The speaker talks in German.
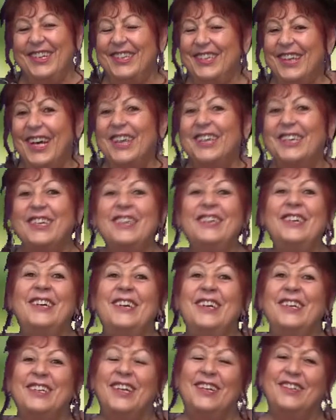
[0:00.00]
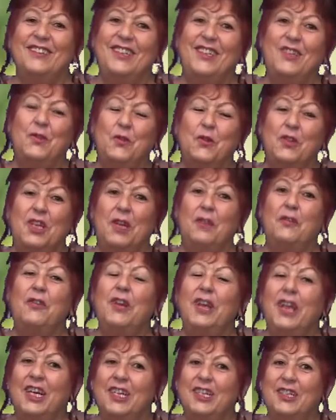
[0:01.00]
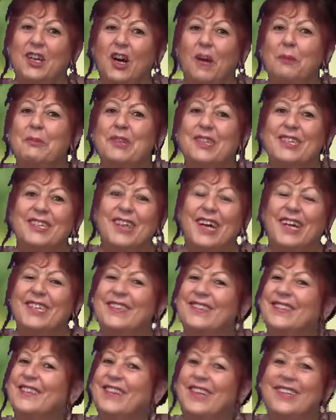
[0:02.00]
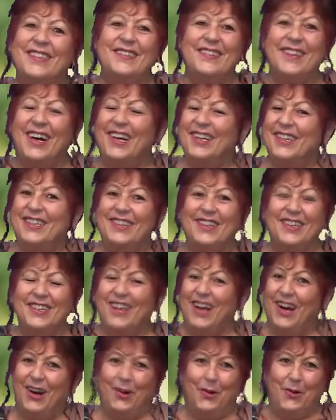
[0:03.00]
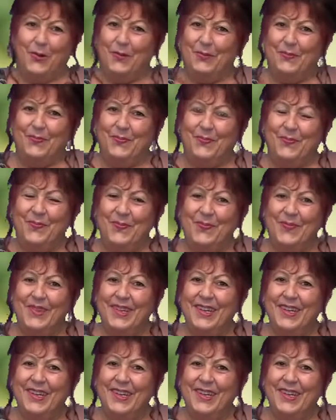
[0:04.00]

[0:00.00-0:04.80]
Ich denke, dann siehst du dich vielleicht auch mit ganz, ganz anderen Augen.